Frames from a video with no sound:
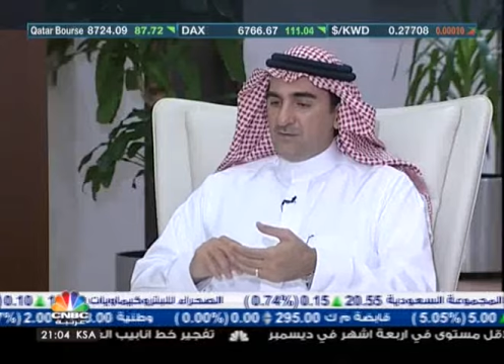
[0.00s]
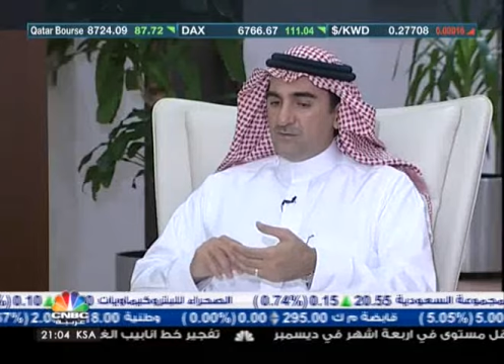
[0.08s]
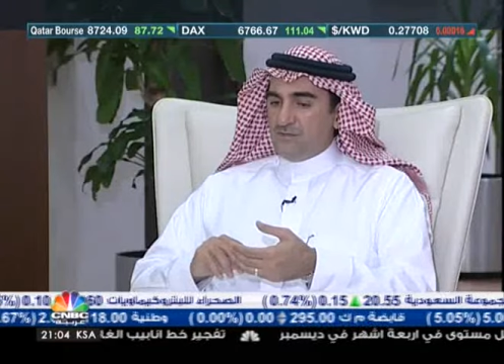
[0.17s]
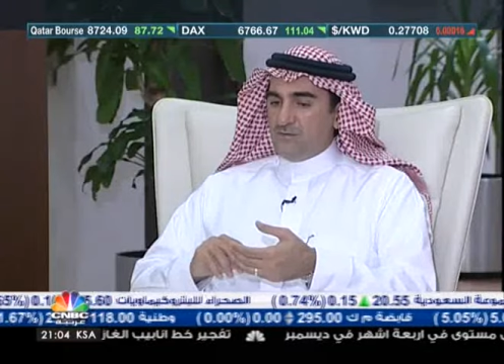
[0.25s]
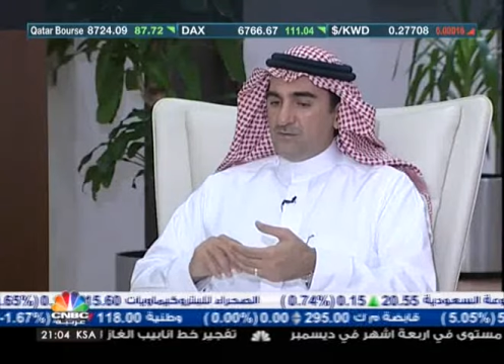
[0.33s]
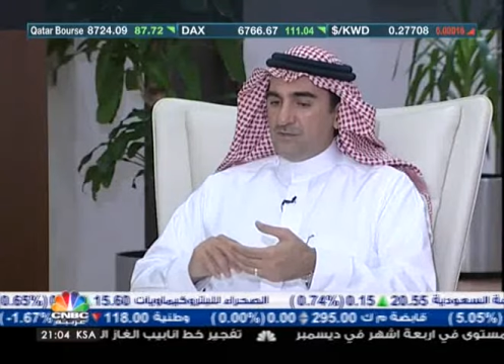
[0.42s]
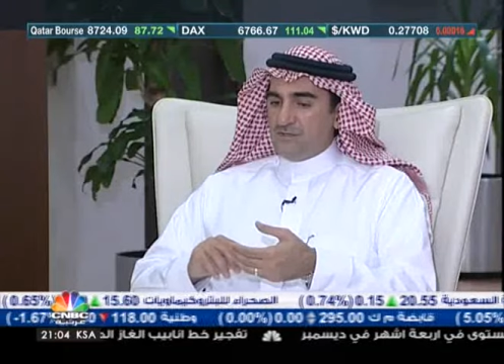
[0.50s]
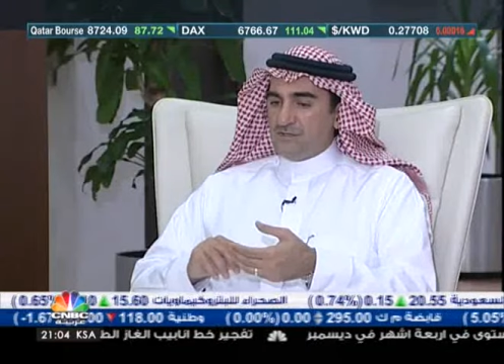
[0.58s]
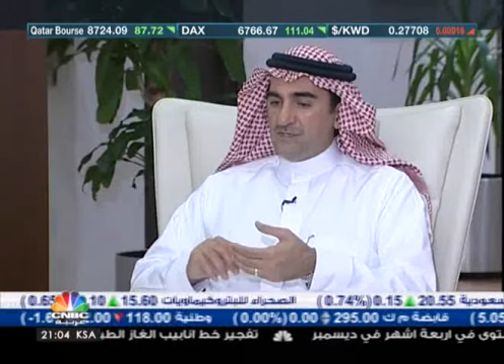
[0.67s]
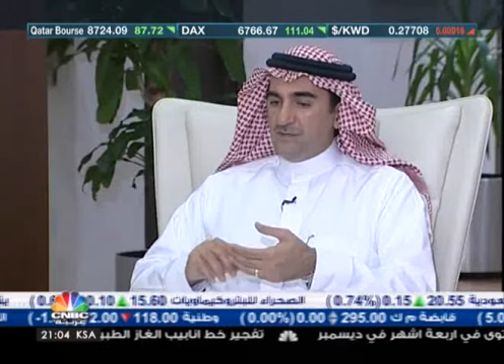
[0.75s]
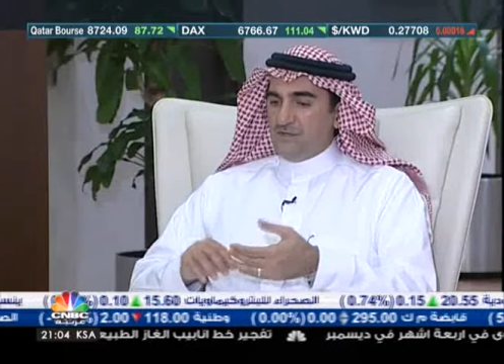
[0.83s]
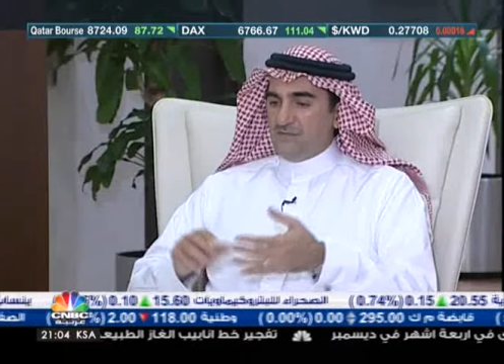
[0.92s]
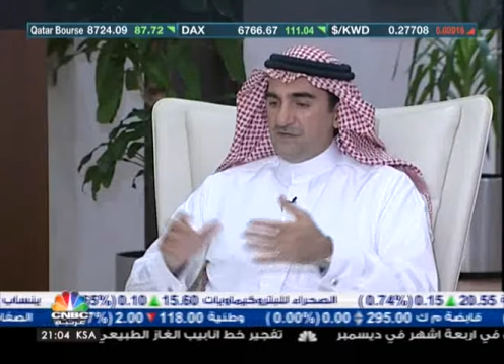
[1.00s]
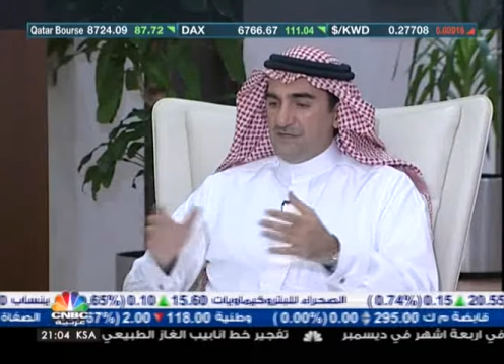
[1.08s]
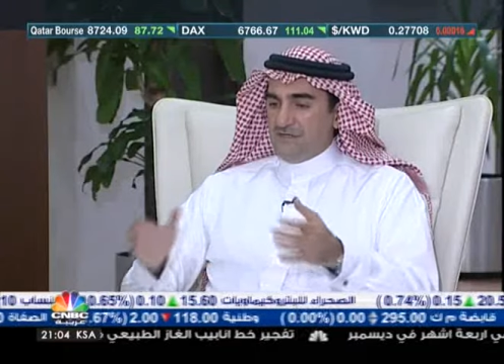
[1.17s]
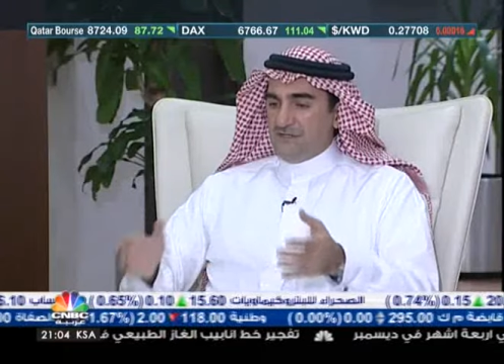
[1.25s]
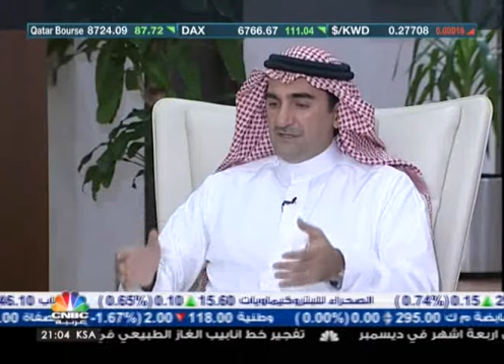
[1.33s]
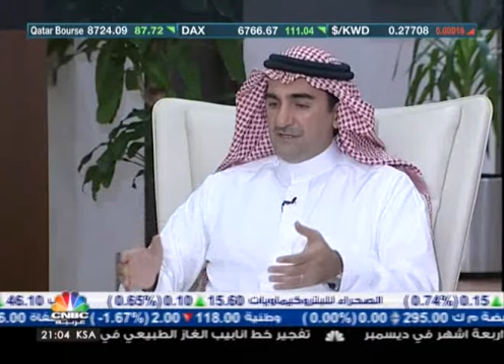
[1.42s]
وطبعا في
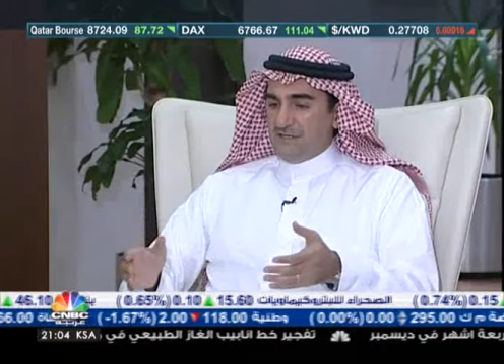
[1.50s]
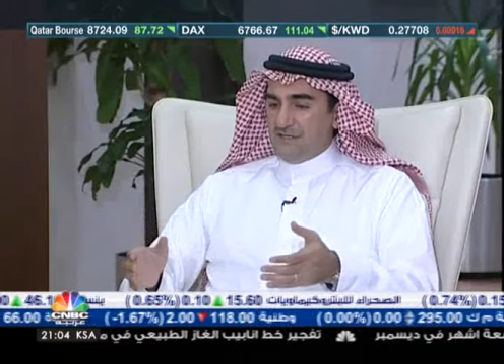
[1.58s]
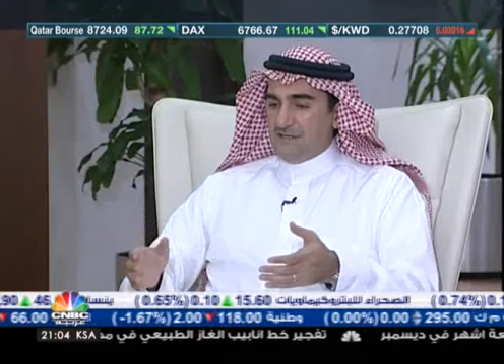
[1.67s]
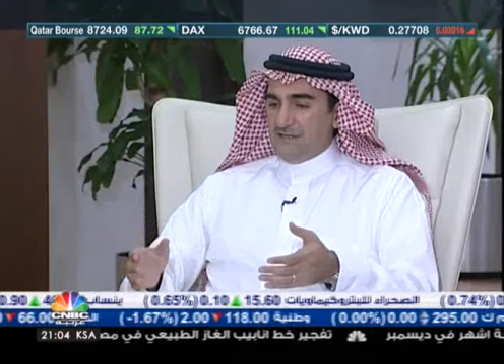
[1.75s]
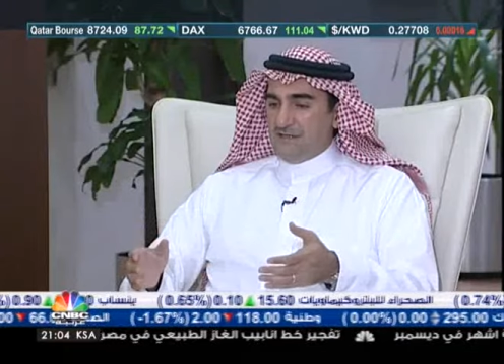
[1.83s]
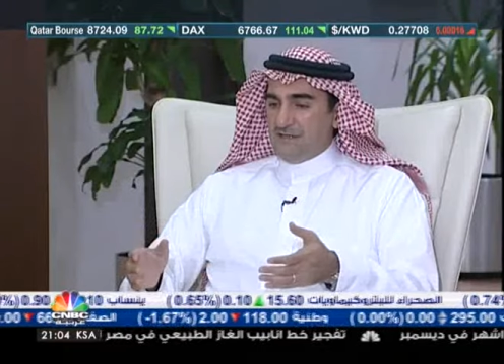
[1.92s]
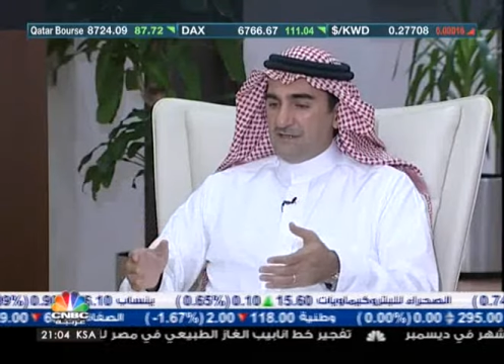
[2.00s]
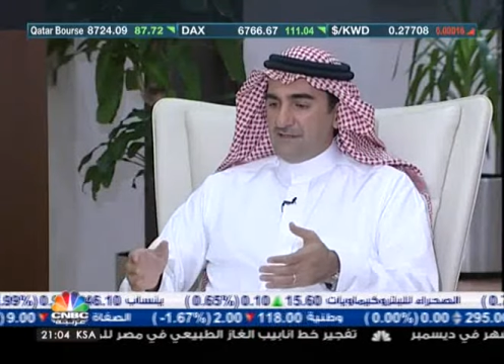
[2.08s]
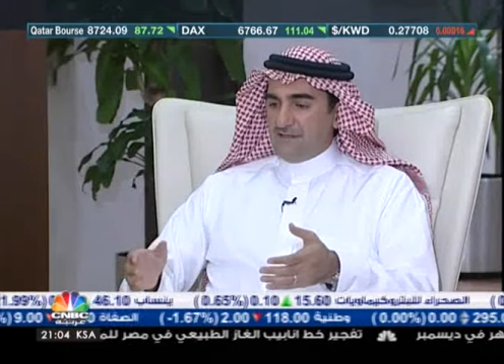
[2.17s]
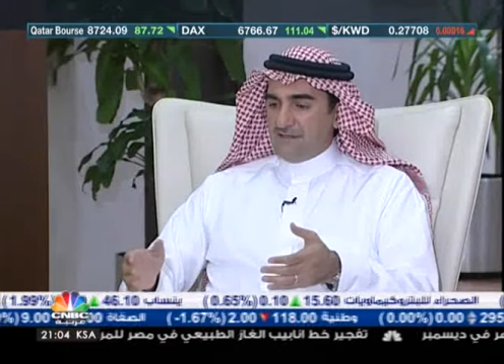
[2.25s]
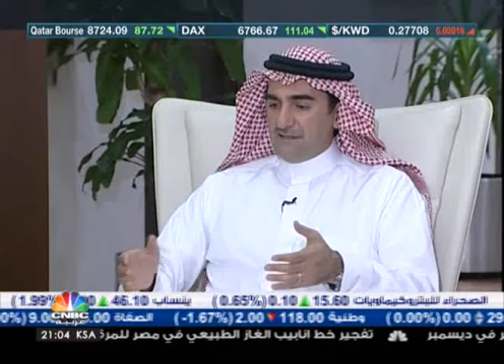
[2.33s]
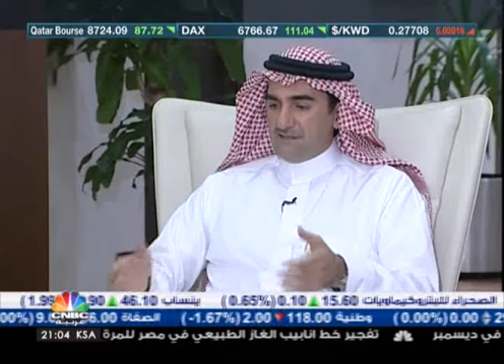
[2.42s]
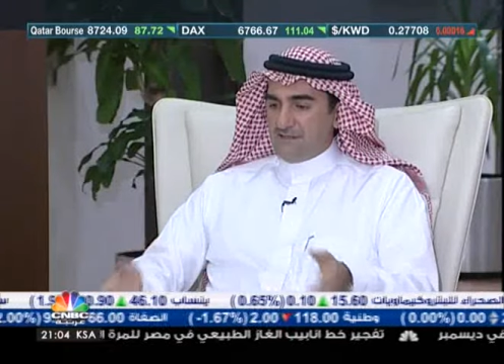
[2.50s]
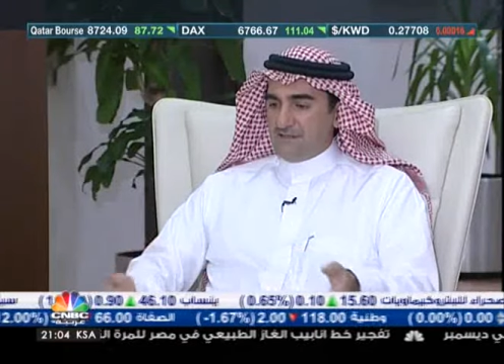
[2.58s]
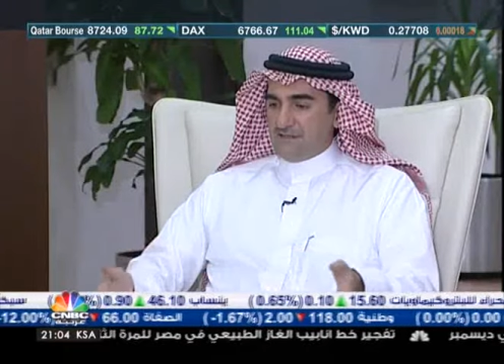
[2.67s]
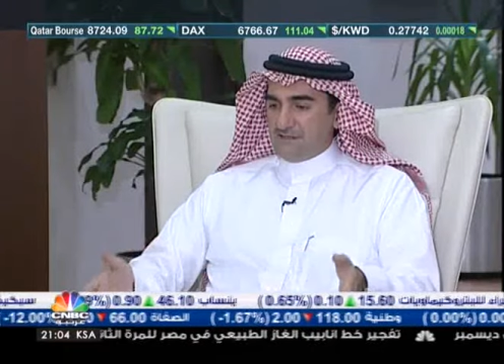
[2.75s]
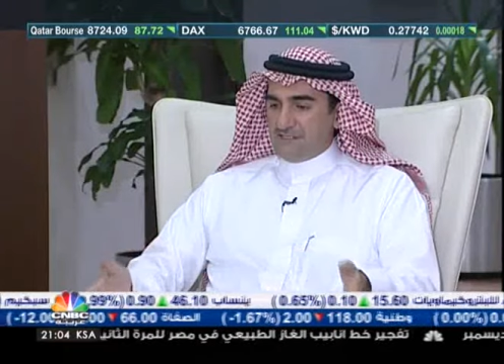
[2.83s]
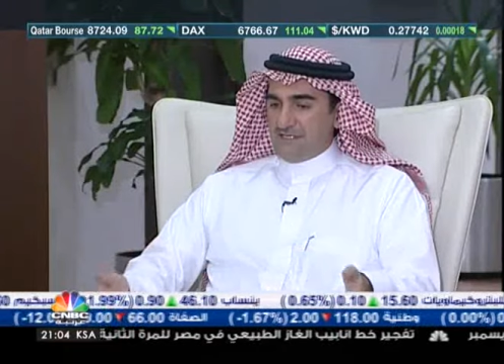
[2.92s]
عندنا
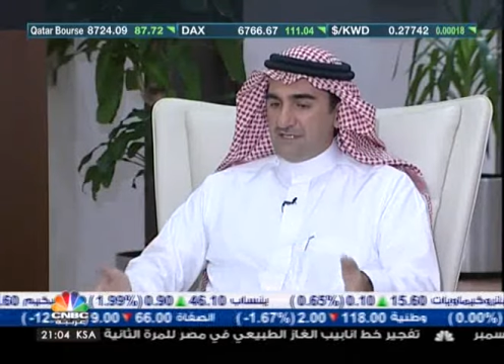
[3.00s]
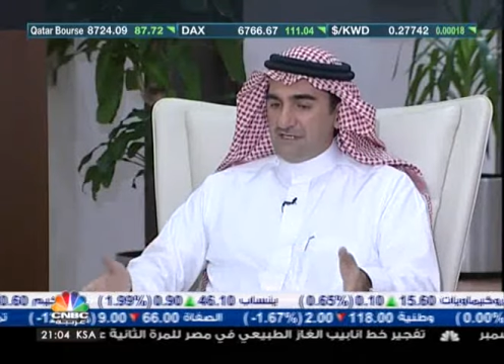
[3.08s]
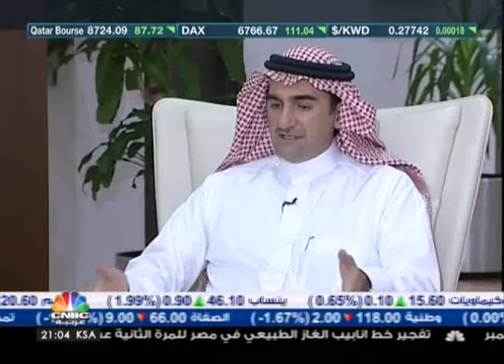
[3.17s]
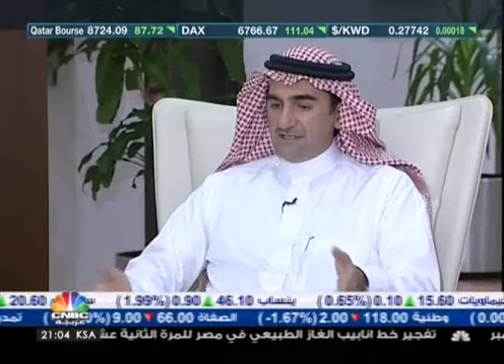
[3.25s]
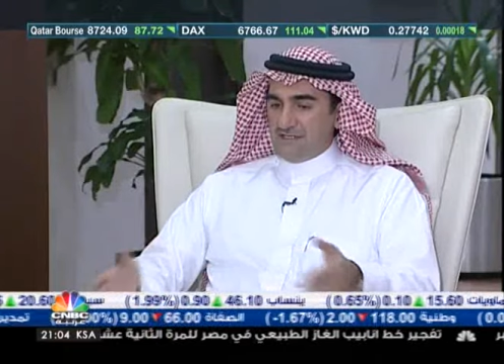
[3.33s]
الشركات